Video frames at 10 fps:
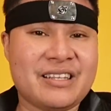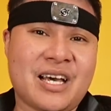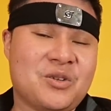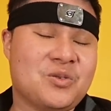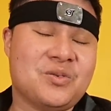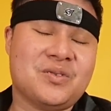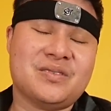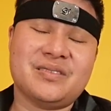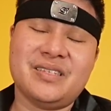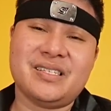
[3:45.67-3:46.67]
ng Naruto,
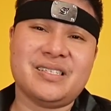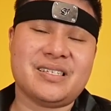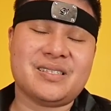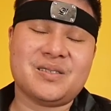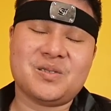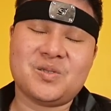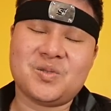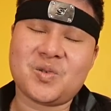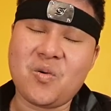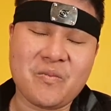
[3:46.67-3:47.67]
hmm. this is
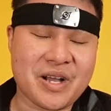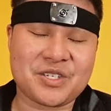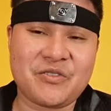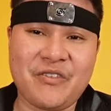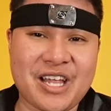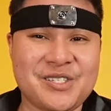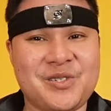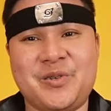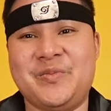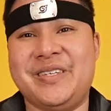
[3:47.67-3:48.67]
so much fan
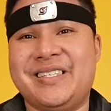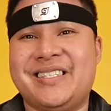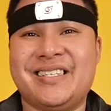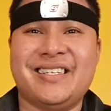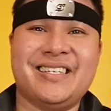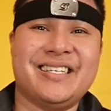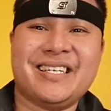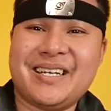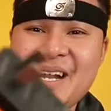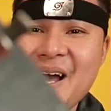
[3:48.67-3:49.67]
service.
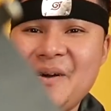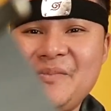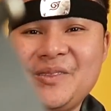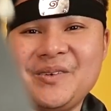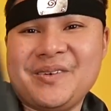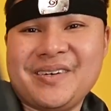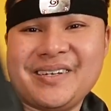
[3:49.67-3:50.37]
Grabe to.